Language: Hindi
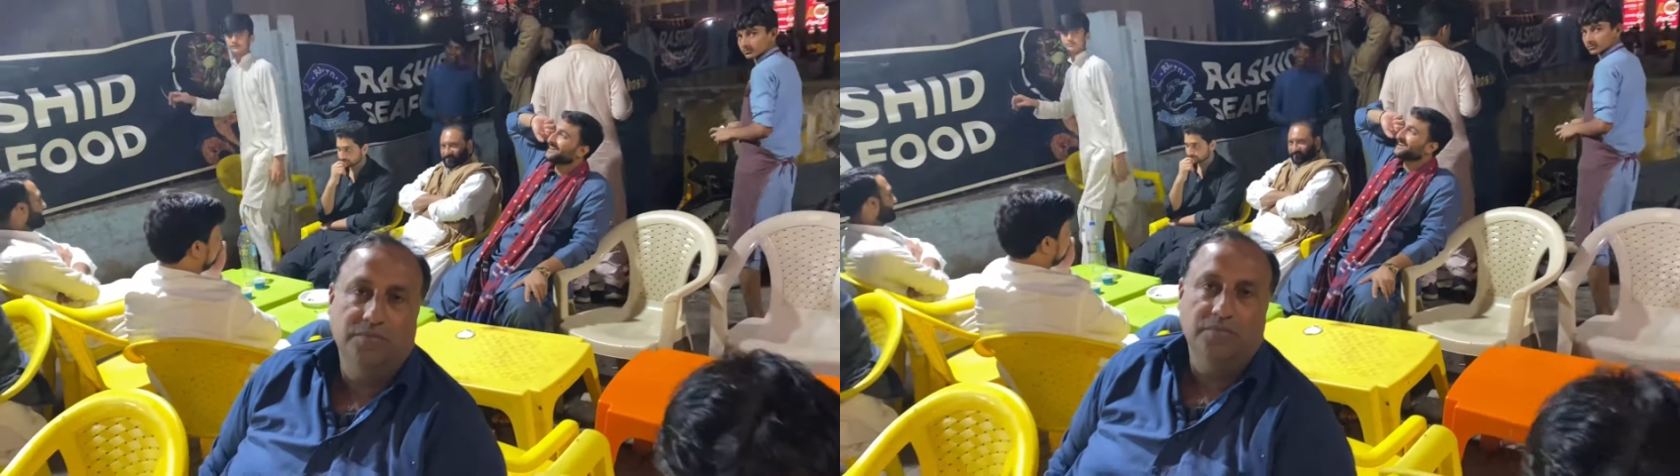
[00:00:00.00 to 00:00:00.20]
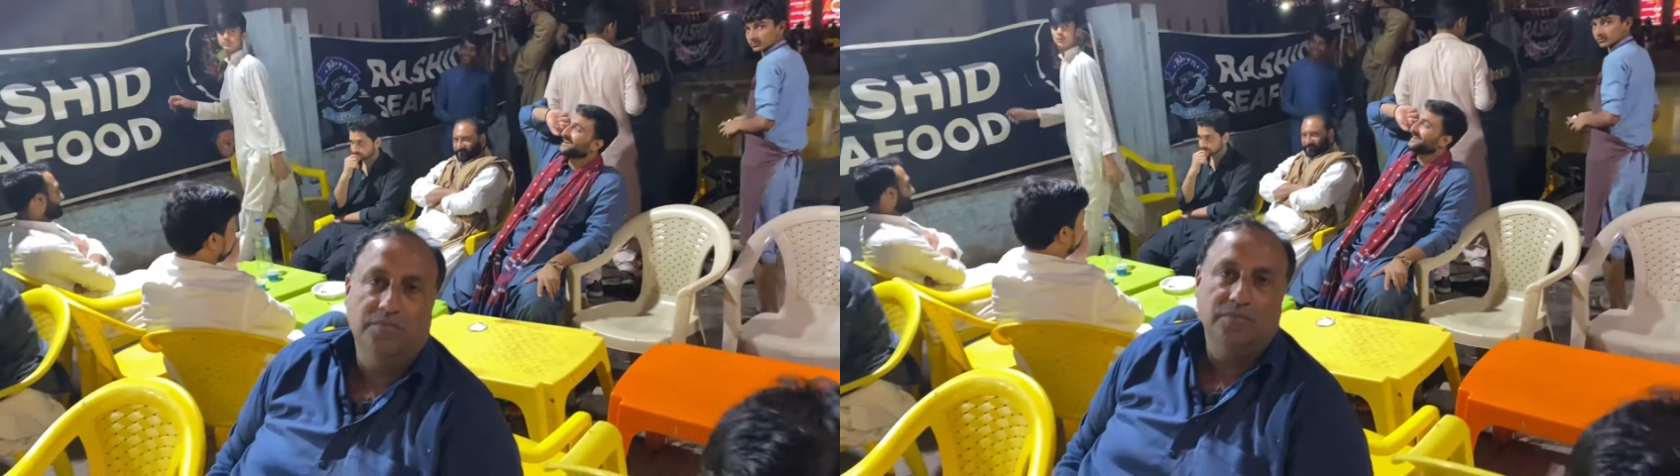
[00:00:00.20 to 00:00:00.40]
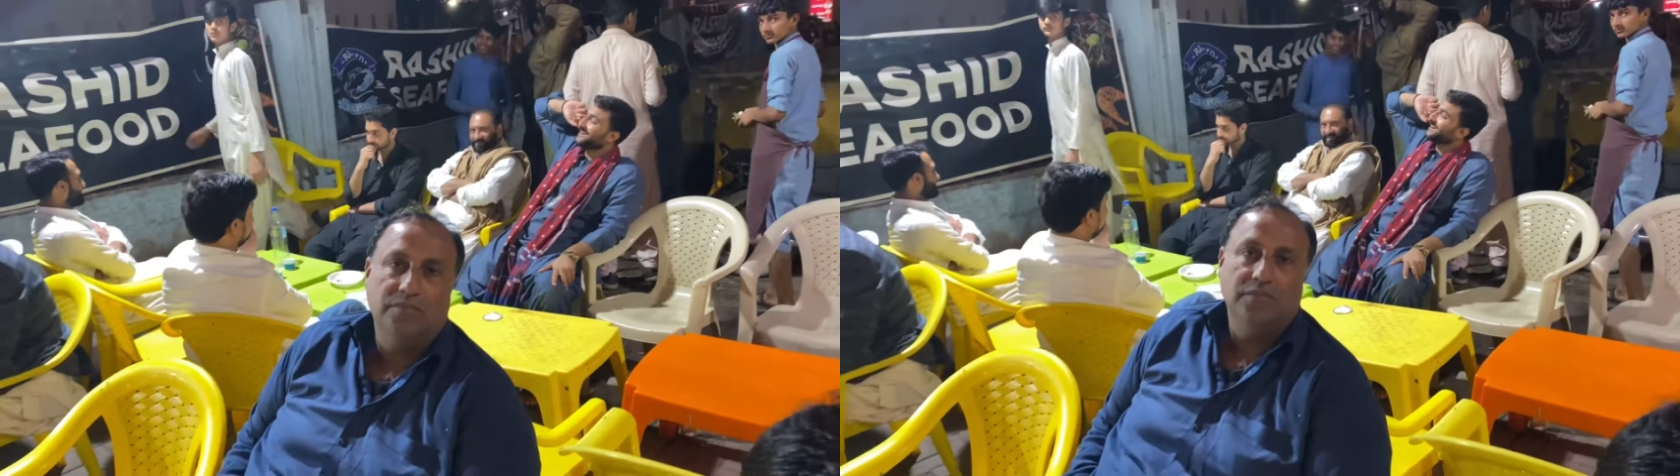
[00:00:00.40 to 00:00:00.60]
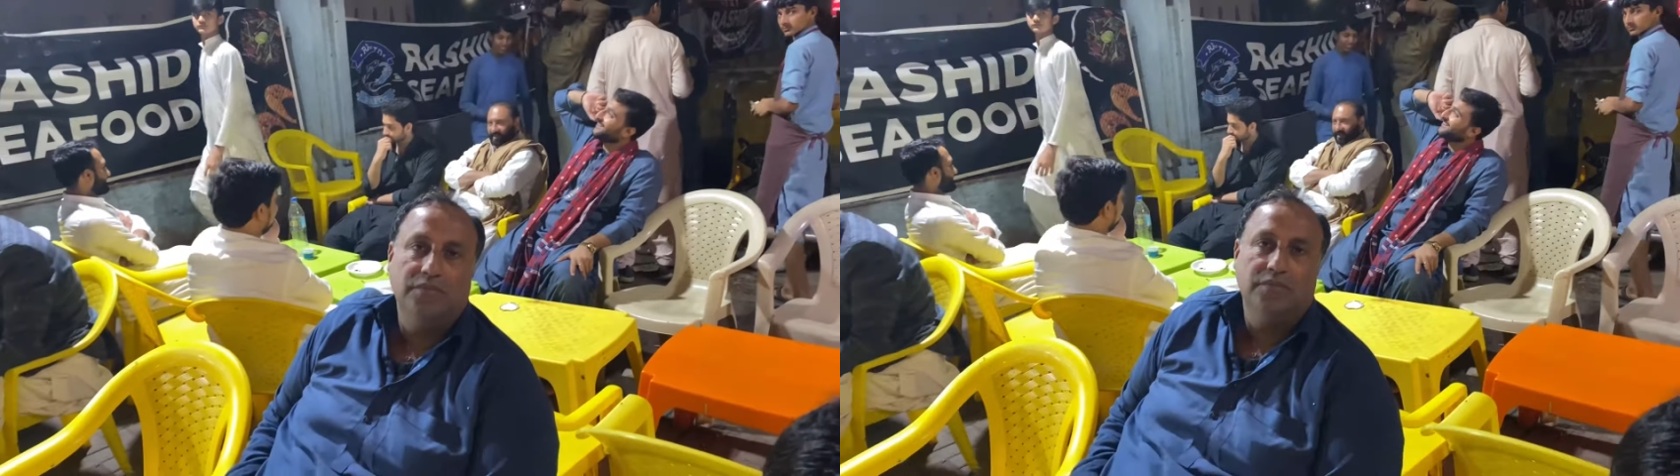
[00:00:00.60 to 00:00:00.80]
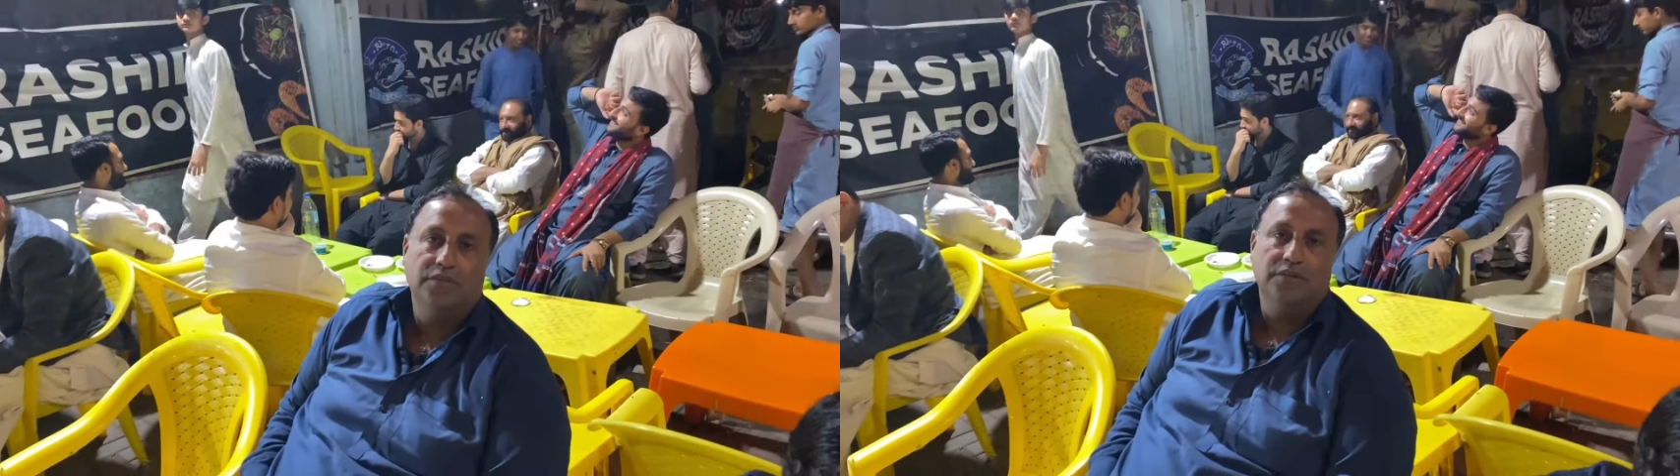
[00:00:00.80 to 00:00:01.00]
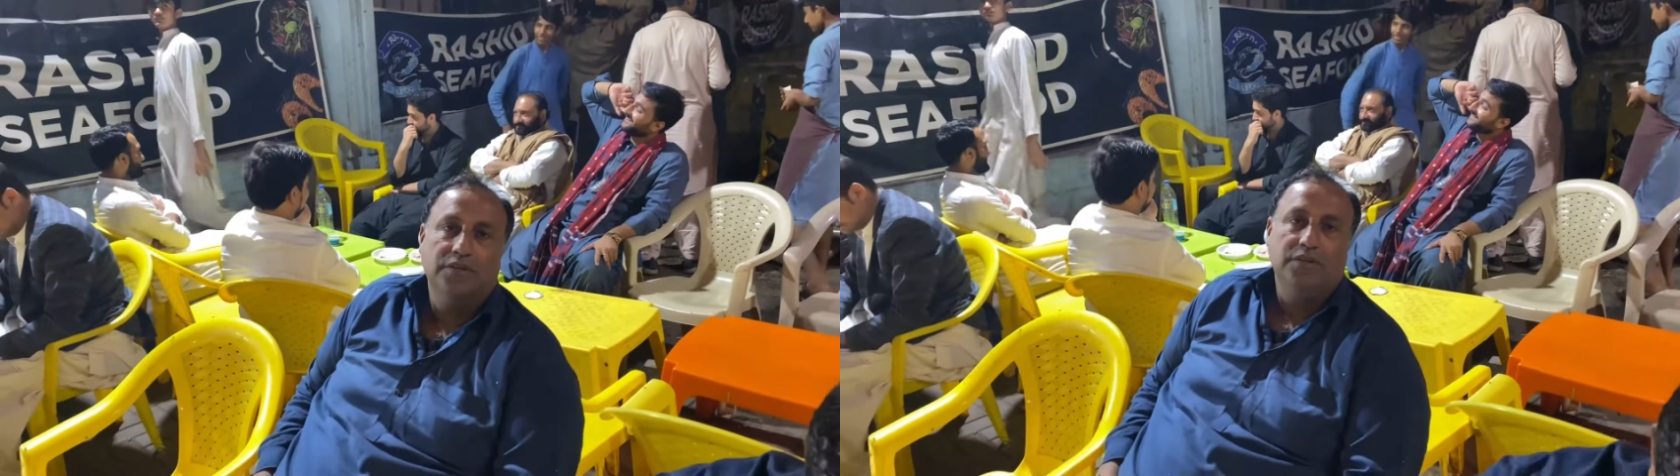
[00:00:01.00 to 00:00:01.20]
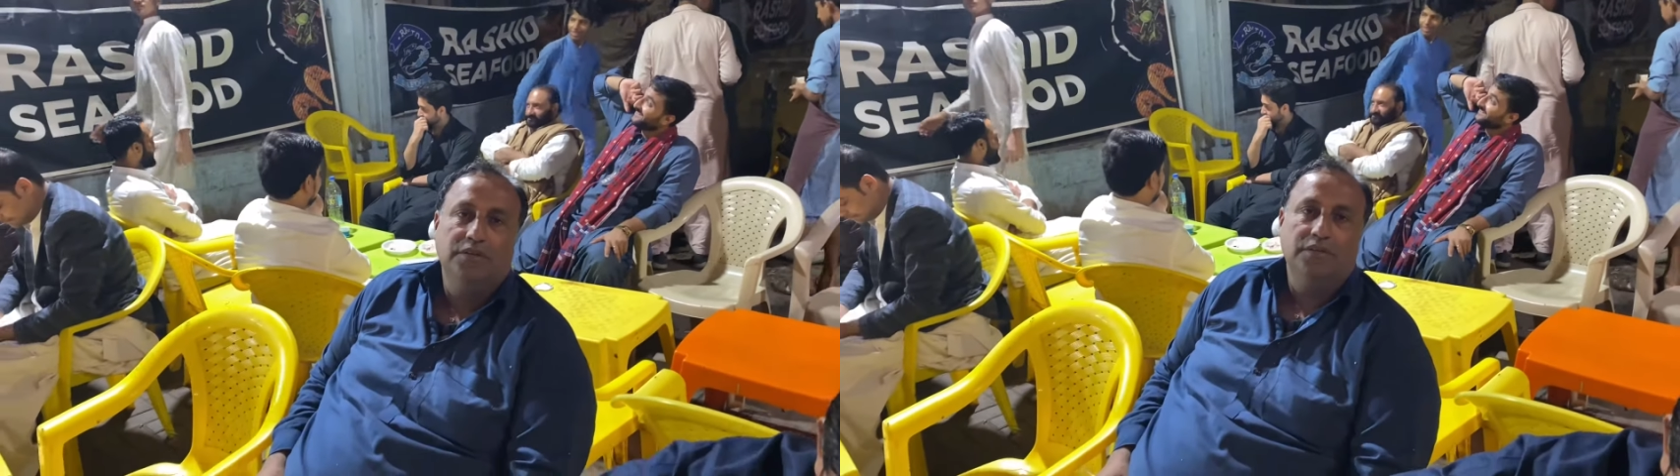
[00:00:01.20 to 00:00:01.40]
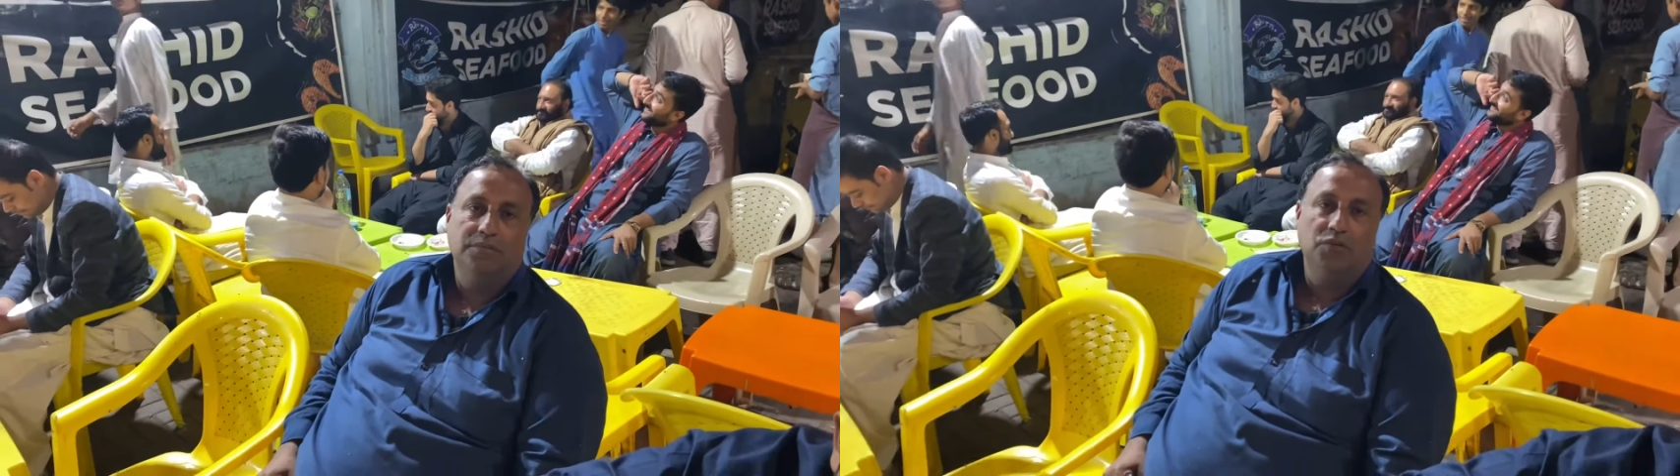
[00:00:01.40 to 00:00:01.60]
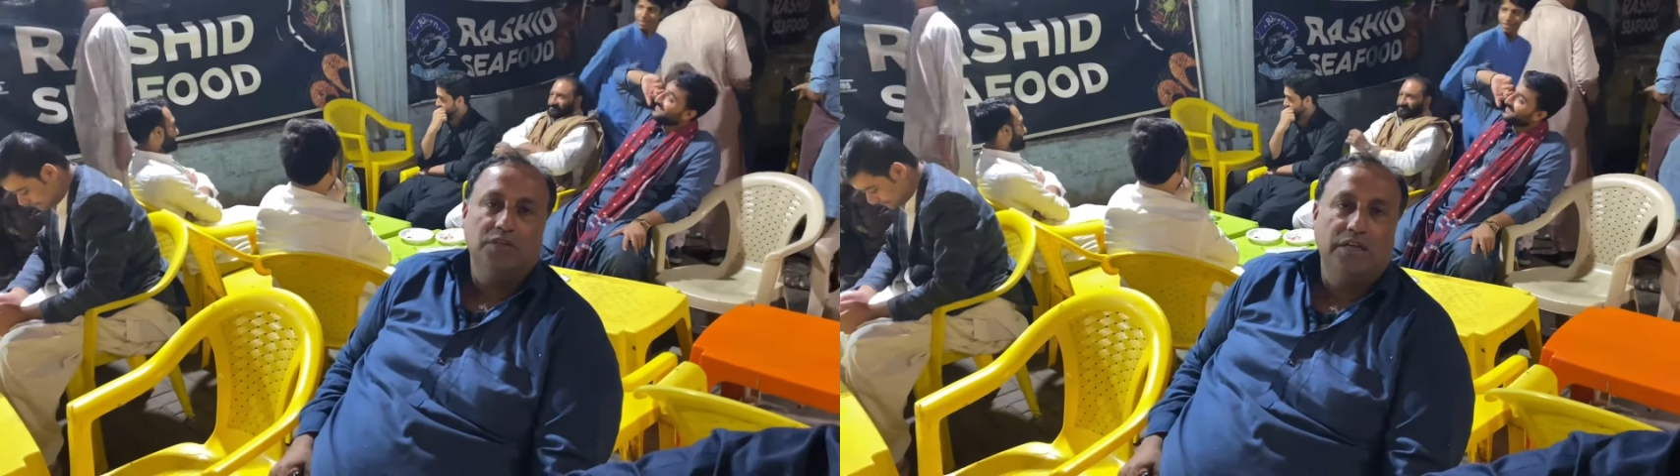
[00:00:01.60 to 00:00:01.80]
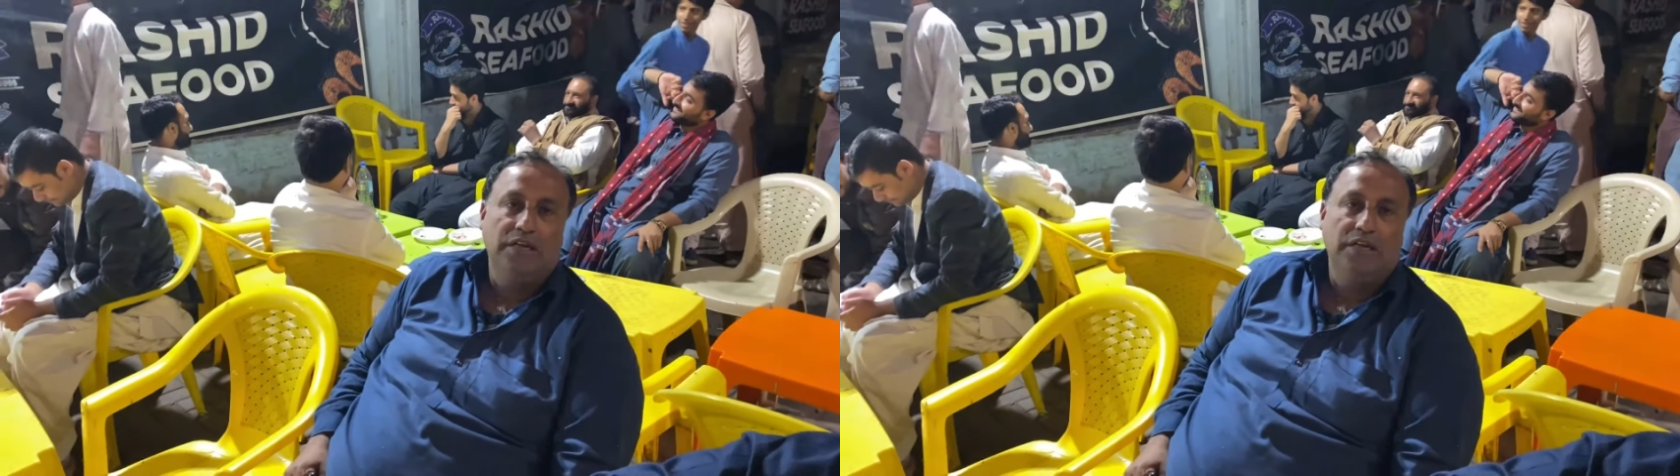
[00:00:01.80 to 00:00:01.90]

अरे क्या बात है अच्छा